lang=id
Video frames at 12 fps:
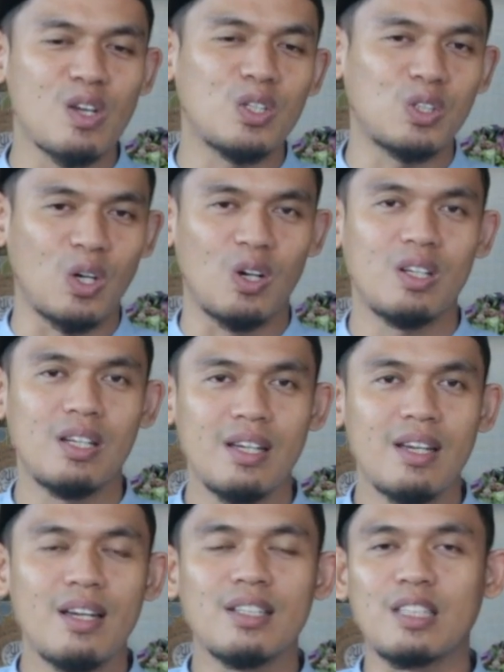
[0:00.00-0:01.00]
contoh.
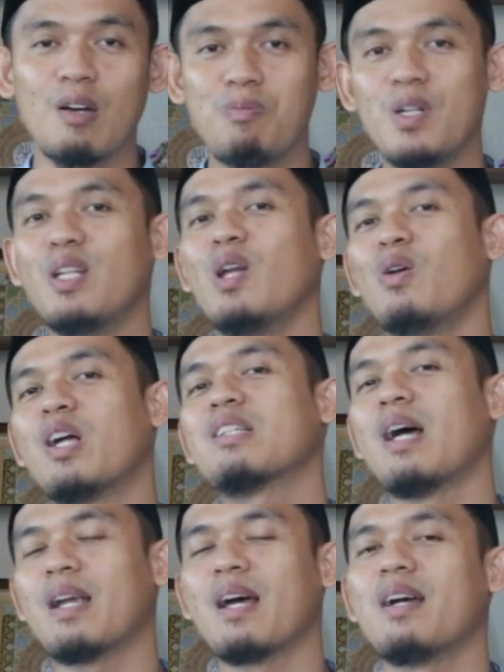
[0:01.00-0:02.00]
Tapi di luar
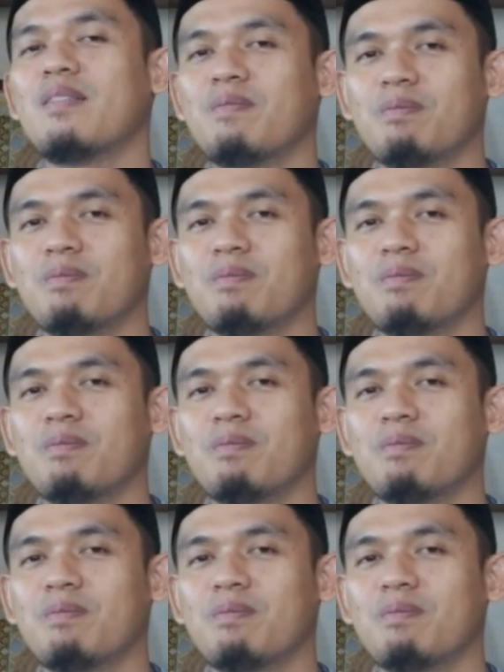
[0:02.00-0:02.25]
sana,